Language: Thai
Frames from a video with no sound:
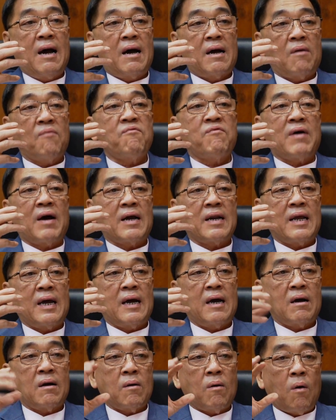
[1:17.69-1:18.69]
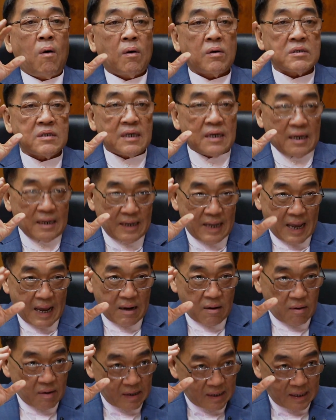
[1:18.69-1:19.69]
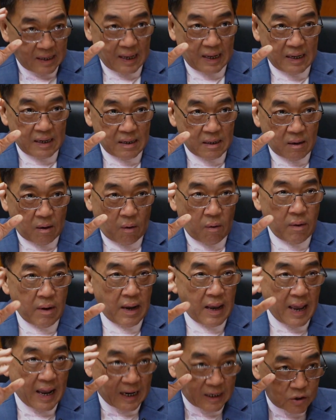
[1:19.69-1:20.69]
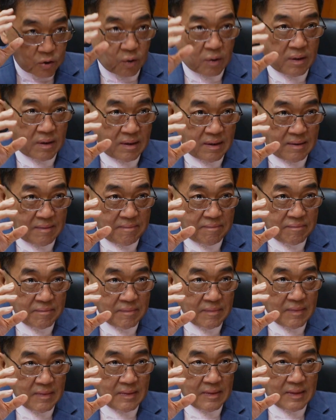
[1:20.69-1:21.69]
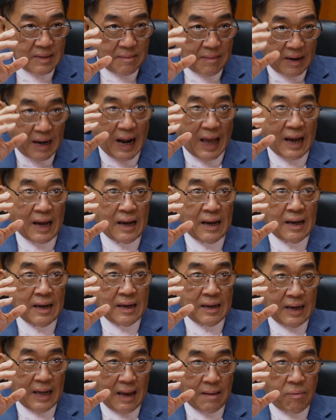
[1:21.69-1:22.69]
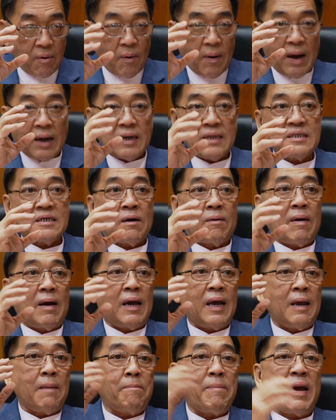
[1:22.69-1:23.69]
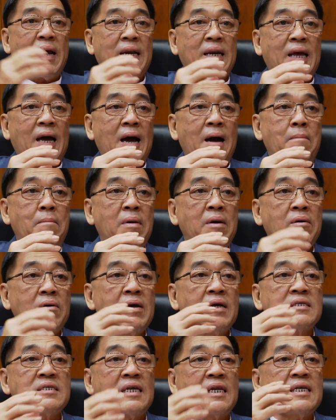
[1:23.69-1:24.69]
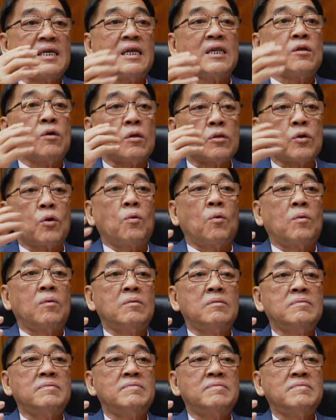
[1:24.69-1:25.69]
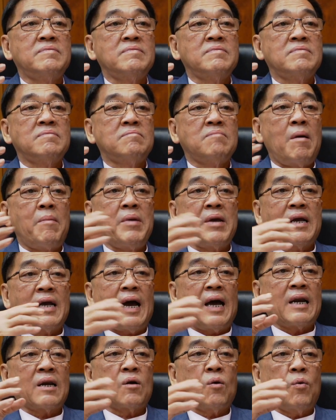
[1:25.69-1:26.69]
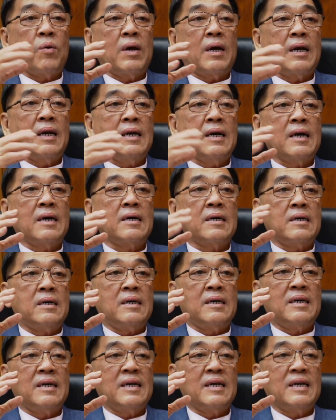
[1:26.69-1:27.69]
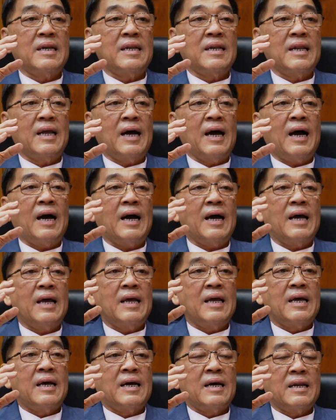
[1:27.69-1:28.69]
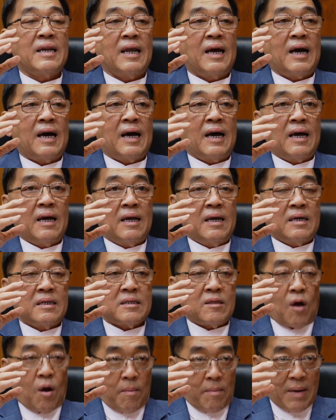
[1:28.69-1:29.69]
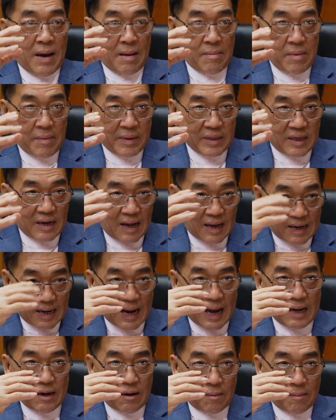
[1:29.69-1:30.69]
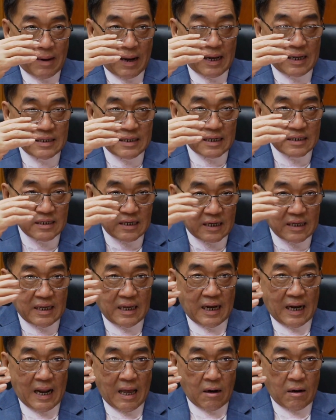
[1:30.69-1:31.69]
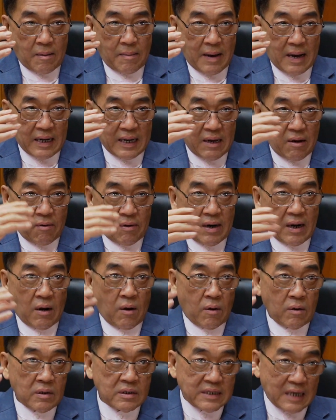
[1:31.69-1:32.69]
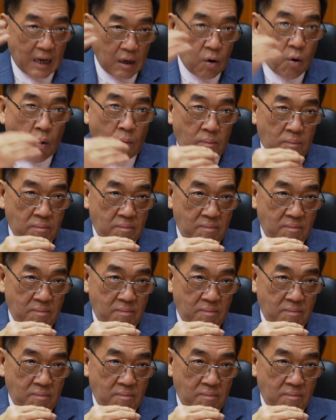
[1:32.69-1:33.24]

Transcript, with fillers: รับฟังเนี่ยข้อเสนอแนะข้อคิดเห็นของเอกชนเป็นหลักนะเพราะว่าเนื่องจากว่าเอเปกเนี่ยมันเรื่องเศรษฐกิจโดยตรง ไม่มีการคุยกันเรื่องอื่นนะฮะนะต่อมามีพัฒนาการออกมาจากเศรษฐกิจแล้วก็มาเกี่ยวเรื่องของสังคม